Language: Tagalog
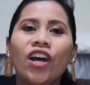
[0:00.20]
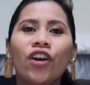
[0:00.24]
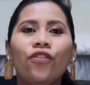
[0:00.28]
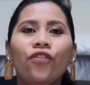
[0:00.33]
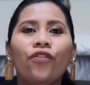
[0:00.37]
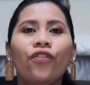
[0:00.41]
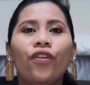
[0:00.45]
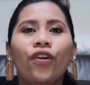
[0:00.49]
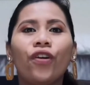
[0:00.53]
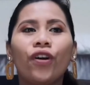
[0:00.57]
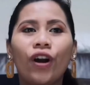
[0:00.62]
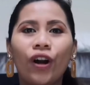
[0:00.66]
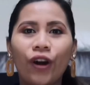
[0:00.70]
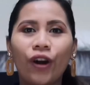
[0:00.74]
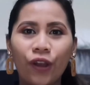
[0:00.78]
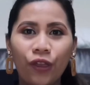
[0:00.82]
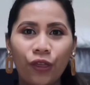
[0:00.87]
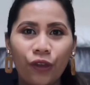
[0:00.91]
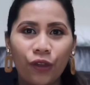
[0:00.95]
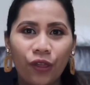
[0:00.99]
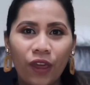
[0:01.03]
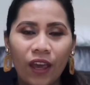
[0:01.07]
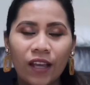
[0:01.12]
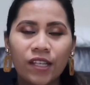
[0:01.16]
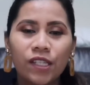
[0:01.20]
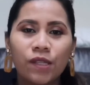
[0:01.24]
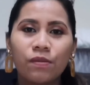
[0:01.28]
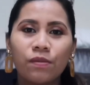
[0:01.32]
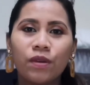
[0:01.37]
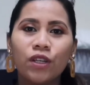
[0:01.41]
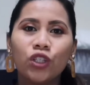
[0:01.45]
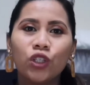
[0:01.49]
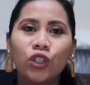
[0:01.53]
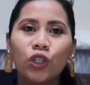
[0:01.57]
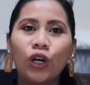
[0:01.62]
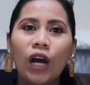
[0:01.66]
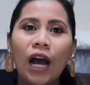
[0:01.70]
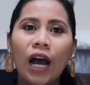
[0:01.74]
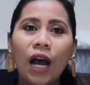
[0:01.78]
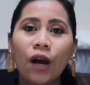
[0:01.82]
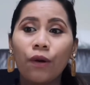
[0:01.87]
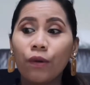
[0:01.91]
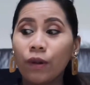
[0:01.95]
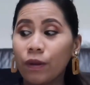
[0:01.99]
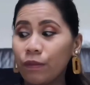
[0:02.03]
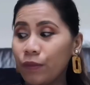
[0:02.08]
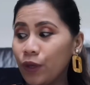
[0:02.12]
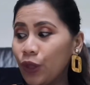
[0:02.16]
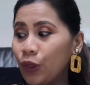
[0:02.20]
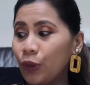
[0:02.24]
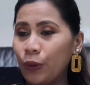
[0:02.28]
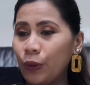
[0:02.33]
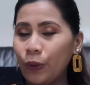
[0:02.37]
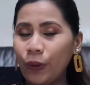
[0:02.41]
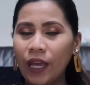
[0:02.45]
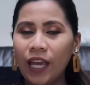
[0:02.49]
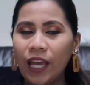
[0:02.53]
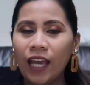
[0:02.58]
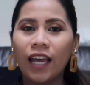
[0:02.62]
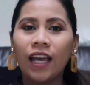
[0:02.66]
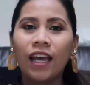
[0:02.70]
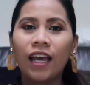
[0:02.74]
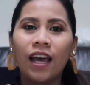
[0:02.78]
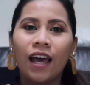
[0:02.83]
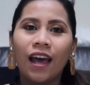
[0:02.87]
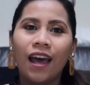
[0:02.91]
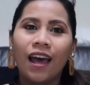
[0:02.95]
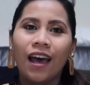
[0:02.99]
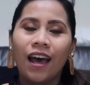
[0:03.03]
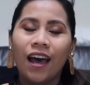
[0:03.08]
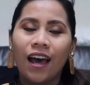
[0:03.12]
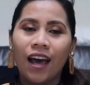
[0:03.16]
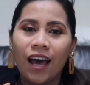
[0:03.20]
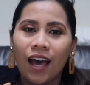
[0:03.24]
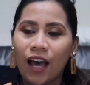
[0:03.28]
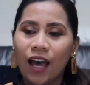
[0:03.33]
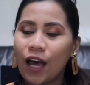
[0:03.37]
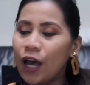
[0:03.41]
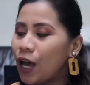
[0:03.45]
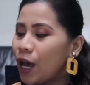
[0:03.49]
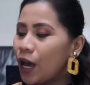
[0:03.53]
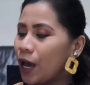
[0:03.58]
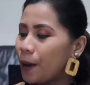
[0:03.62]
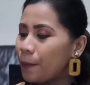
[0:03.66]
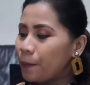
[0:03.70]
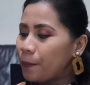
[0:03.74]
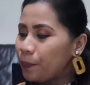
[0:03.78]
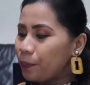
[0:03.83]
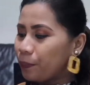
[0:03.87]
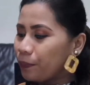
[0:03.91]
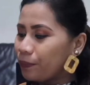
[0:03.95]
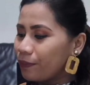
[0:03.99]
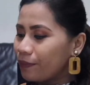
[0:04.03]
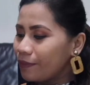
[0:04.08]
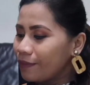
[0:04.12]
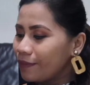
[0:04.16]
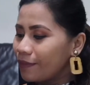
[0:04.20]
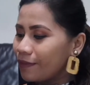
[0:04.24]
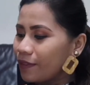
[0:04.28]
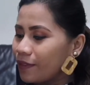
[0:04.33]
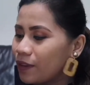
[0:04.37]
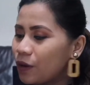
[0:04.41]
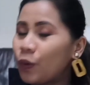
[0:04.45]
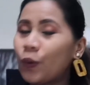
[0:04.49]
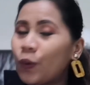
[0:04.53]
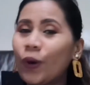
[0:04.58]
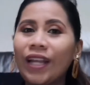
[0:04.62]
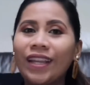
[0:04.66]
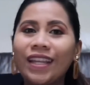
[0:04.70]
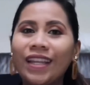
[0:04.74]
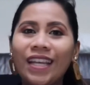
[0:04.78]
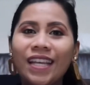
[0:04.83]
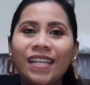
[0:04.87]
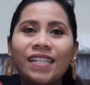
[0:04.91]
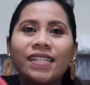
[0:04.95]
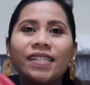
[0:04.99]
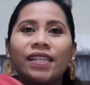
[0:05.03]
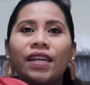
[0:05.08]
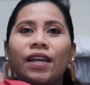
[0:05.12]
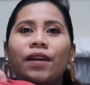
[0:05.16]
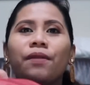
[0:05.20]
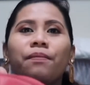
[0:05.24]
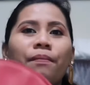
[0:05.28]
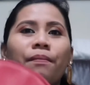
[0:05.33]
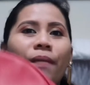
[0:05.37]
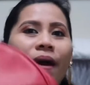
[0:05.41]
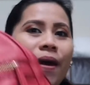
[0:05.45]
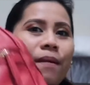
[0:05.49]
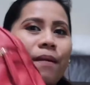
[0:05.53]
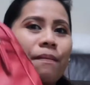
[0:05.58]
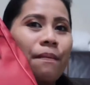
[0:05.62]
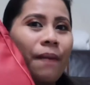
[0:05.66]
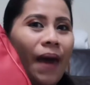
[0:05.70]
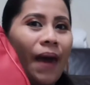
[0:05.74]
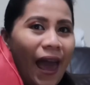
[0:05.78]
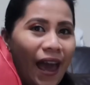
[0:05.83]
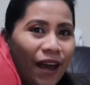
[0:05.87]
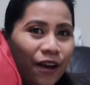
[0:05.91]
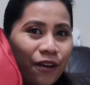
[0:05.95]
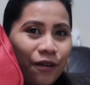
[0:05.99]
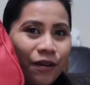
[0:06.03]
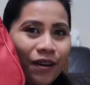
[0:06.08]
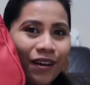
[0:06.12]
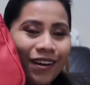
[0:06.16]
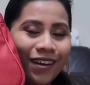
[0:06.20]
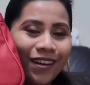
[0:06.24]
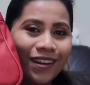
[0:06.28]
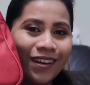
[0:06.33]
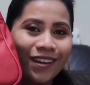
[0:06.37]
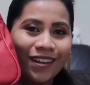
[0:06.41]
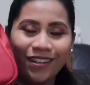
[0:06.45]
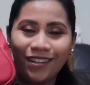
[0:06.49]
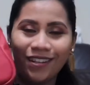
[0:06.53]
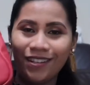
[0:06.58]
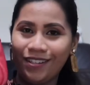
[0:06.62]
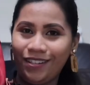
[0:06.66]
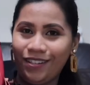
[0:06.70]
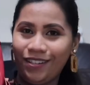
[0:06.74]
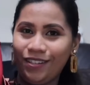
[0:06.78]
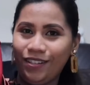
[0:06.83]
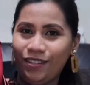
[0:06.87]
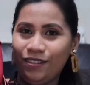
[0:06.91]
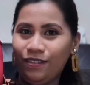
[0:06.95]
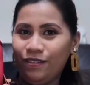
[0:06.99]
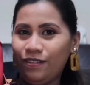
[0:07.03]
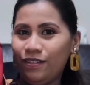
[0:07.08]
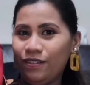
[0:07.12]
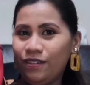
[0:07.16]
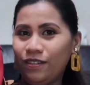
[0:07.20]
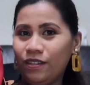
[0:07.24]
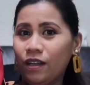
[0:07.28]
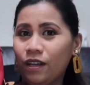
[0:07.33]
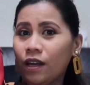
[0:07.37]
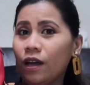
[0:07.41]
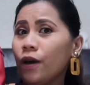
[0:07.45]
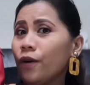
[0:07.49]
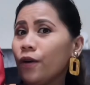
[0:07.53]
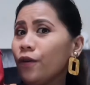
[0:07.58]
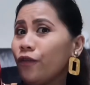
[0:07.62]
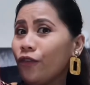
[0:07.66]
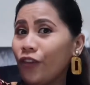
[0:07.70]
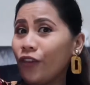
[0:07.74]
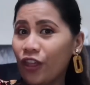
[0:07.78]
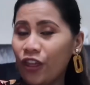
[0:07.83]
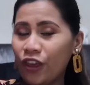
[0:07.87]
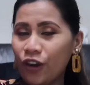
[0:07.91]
for our today's video, I will be doing um, what is in my bag uh, video.